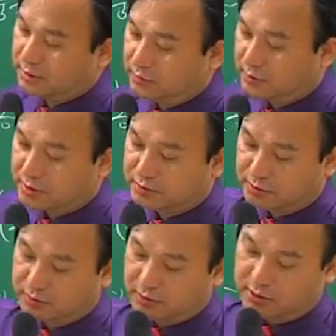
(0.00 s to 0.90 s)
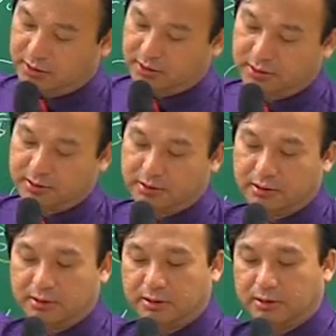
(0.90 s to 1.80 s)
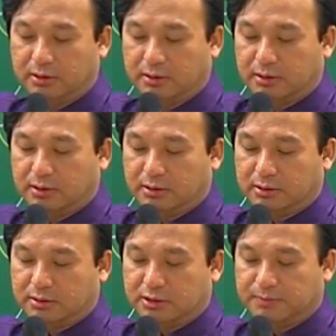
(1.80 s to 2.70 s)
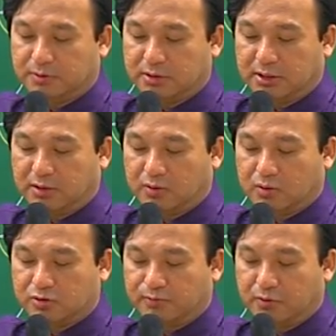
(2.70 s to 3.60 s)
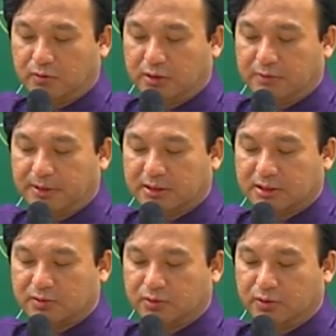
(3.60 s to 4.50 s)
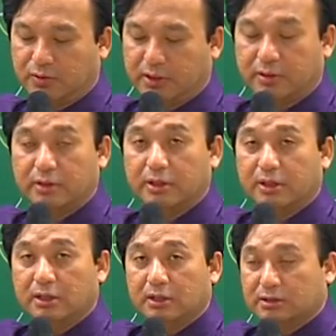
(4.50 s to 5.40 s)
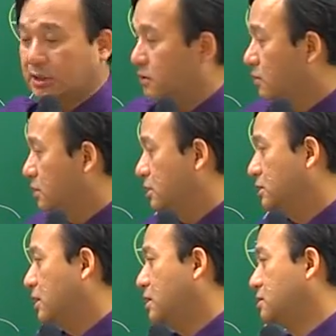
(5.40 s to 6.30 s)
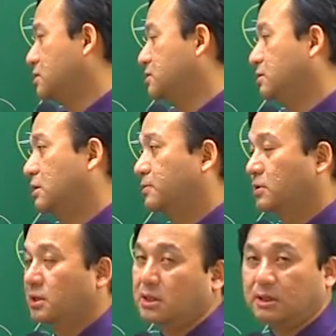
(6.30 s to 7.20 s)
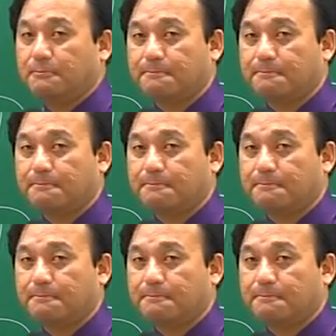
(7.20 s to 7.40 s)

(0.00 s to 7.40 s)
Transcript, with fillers: 이용할 수 있는 권리예요. 자 지표상의 수평 공간을 배타적으로 이용해요. 자 여기다 이제 땅을 샀어요 갑돌이가